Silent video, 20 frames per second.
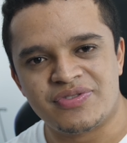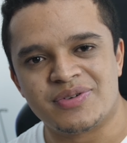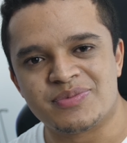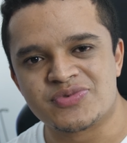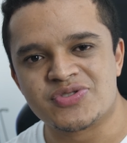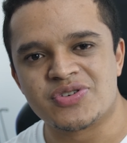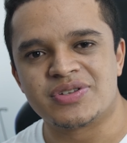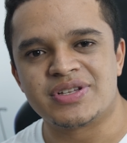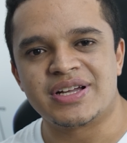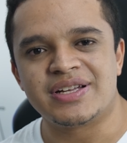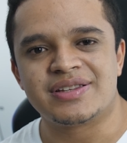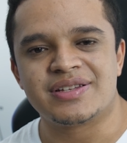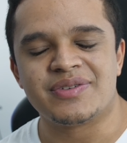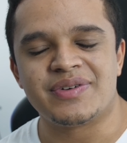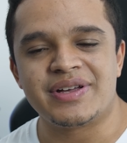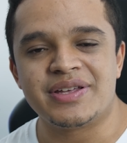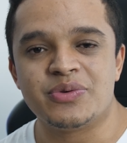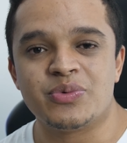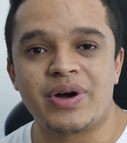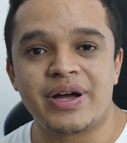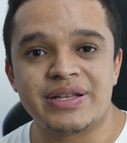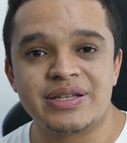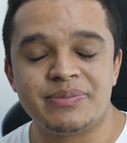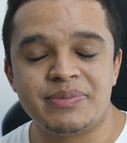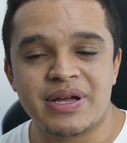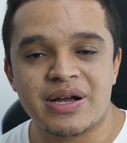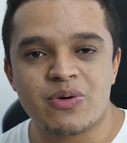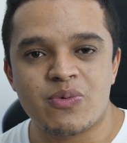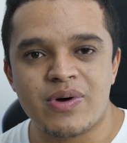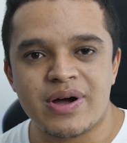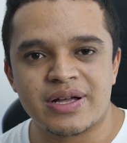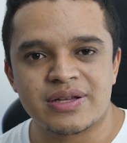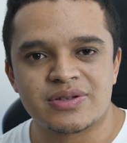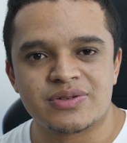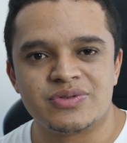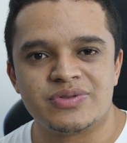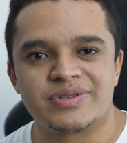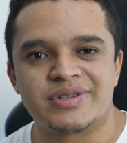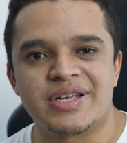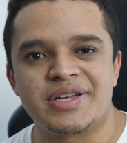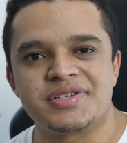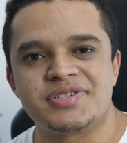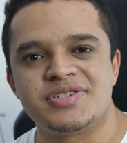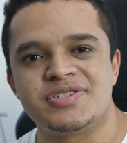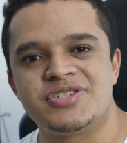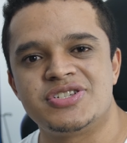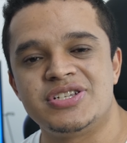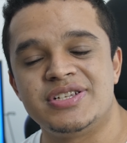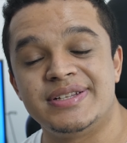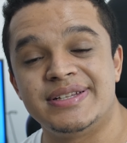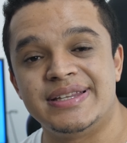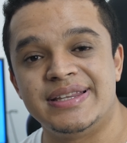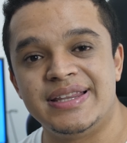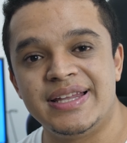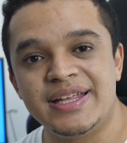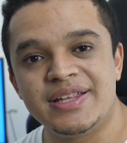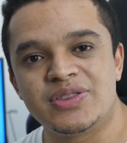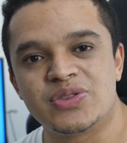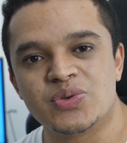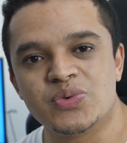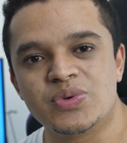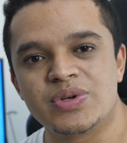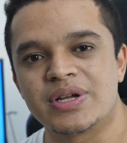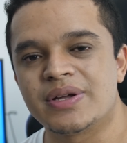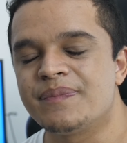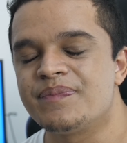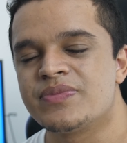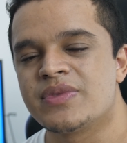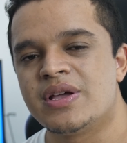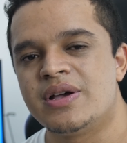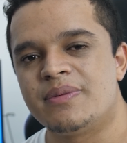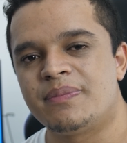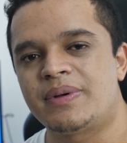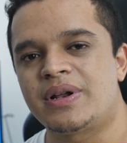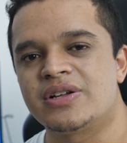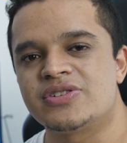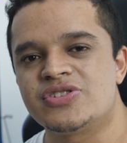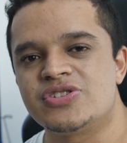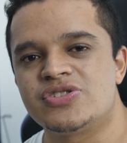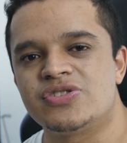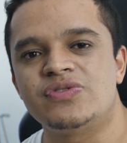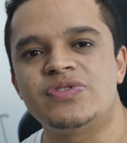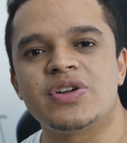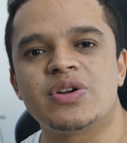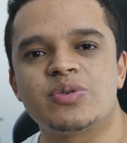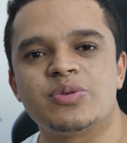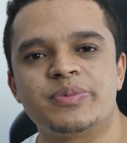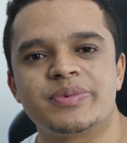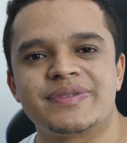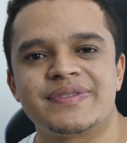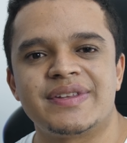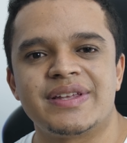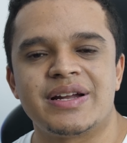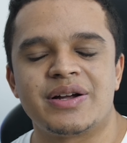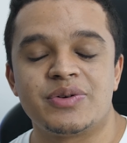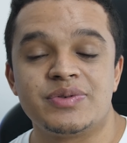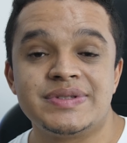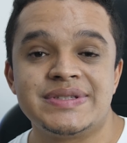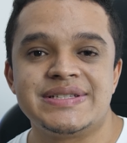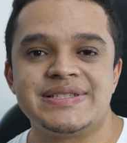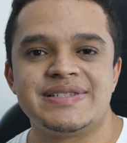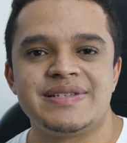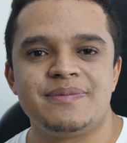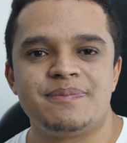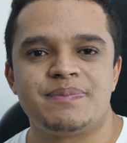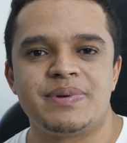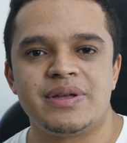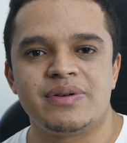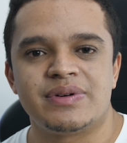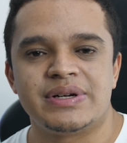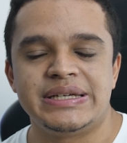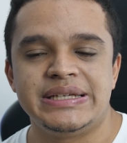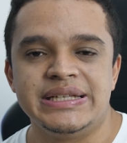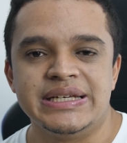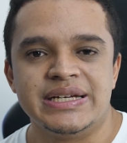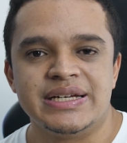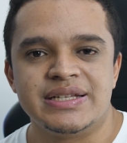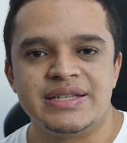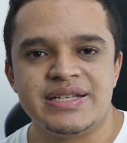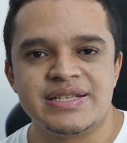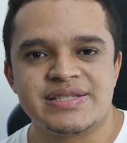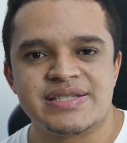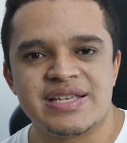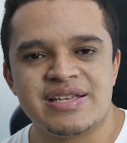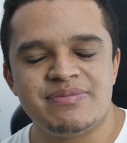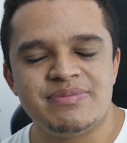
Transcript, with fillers: vamos rodar então aí o AIDA 64 no teste de leitura para a gente ver como será o desempenho aí desse